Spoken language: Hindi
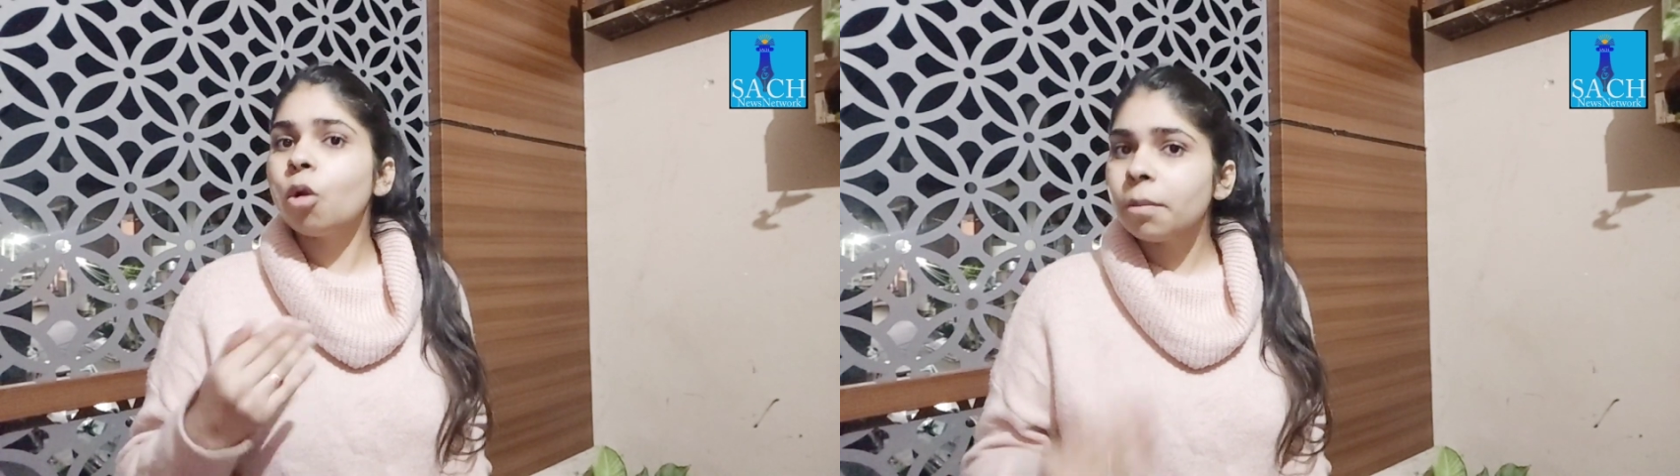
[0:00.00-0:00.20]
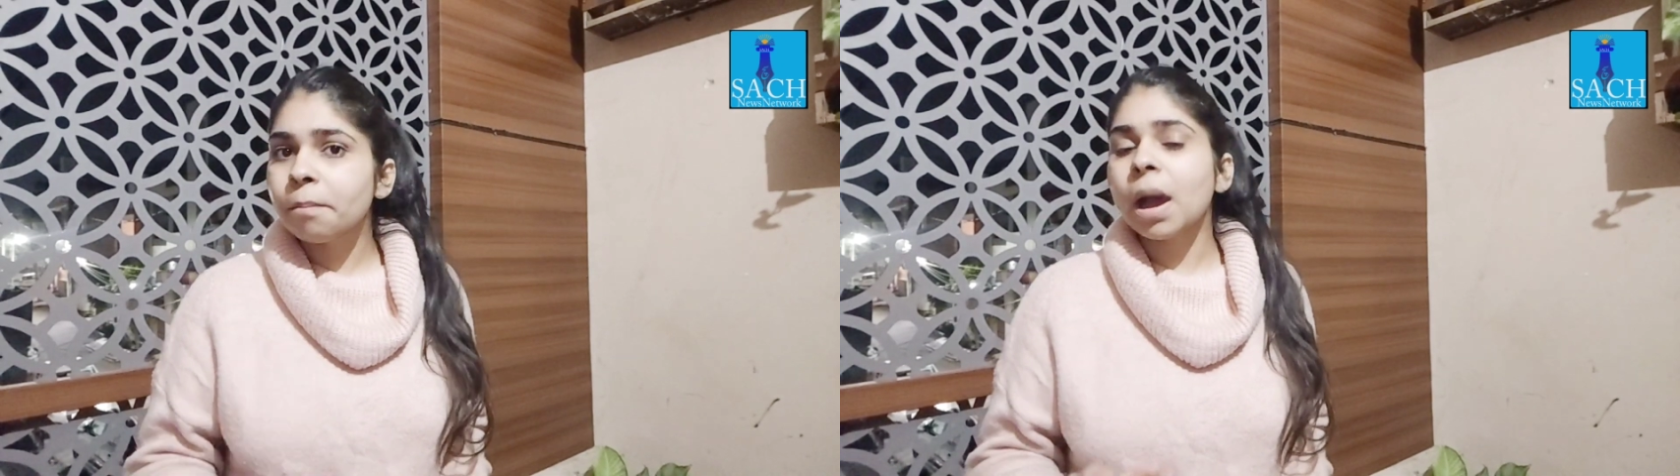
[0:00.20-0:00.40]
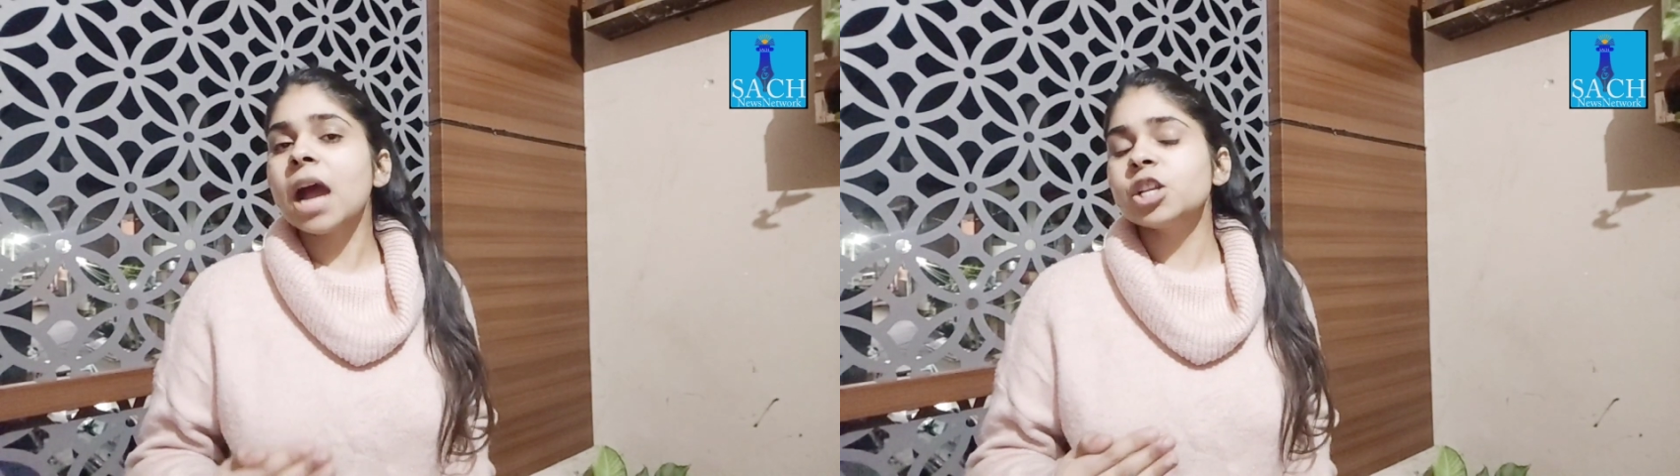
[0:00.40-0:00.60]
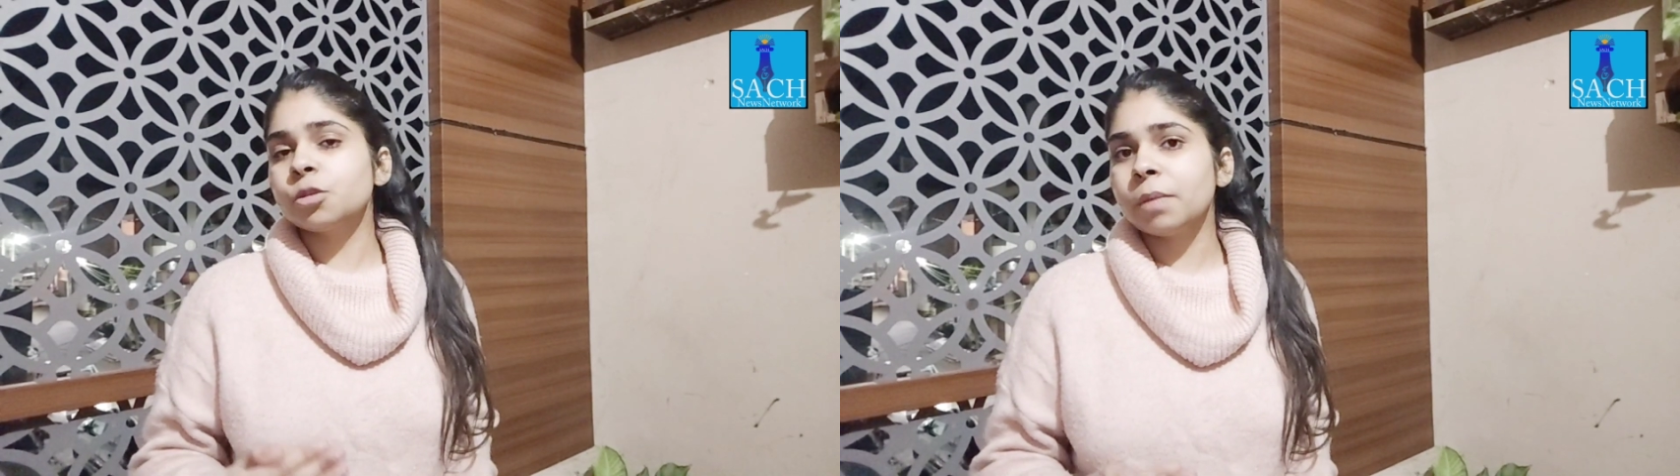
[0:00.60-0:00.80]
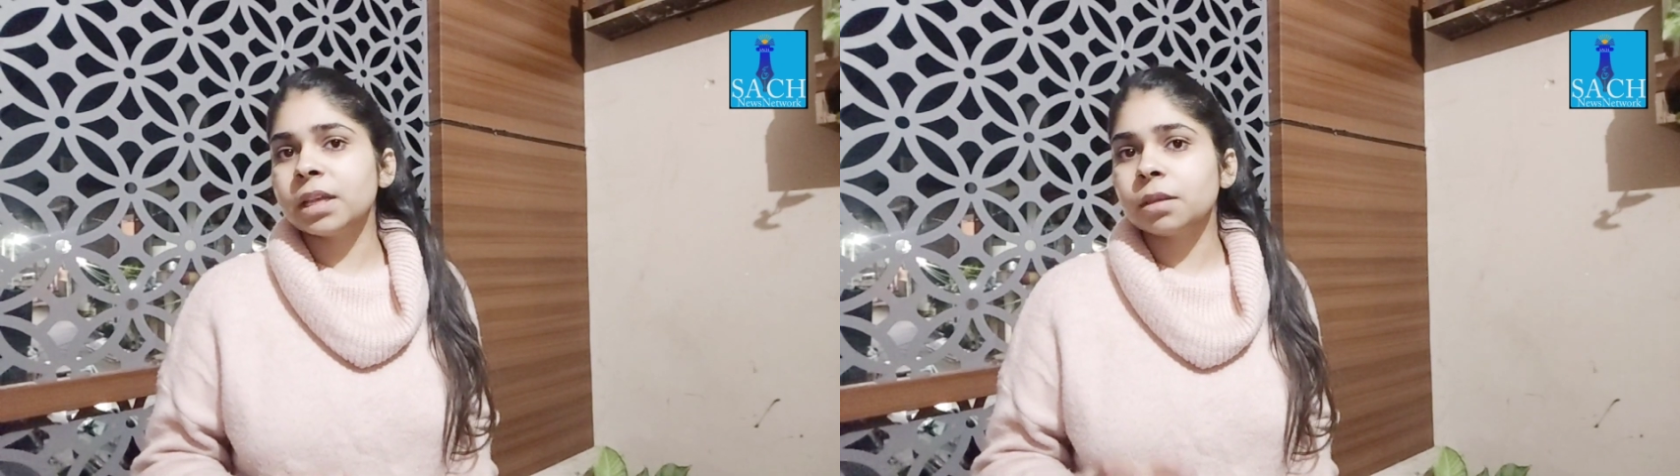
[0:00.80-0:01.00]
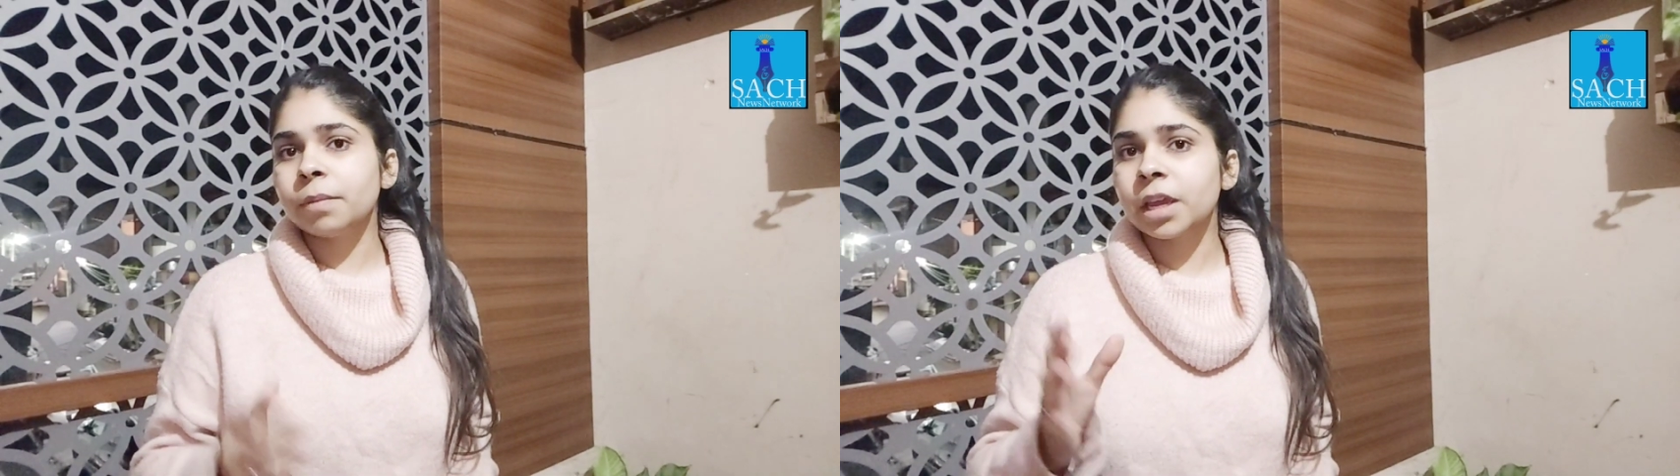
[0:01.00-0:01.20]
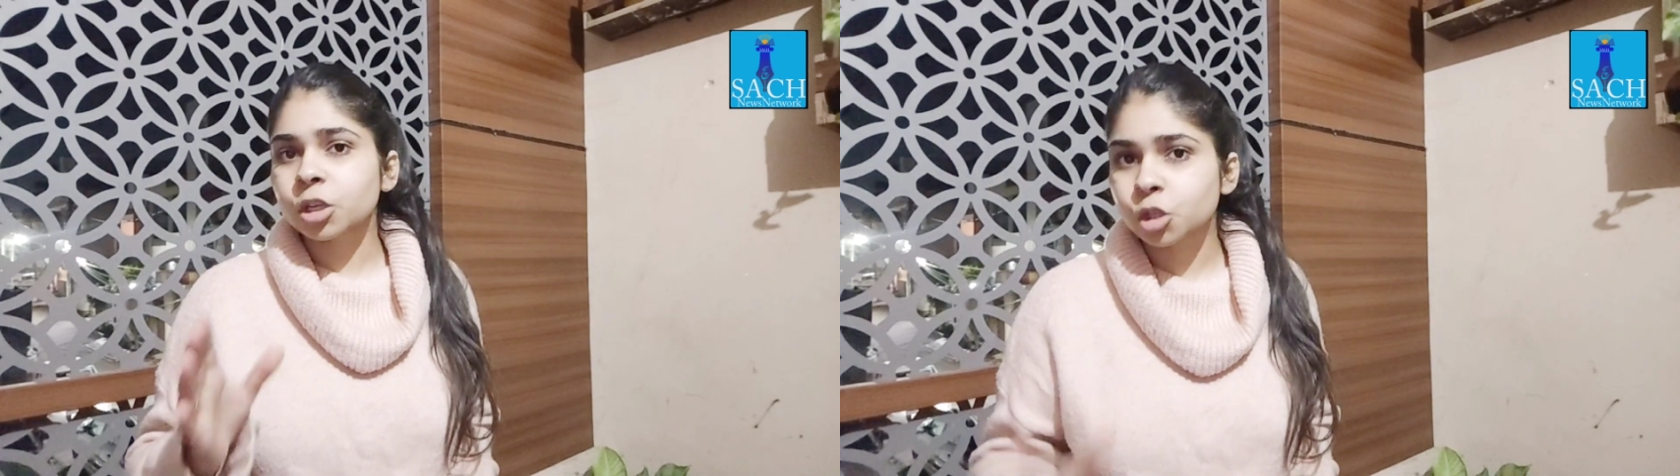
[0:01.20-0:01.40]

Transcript: और मार्च मंथ में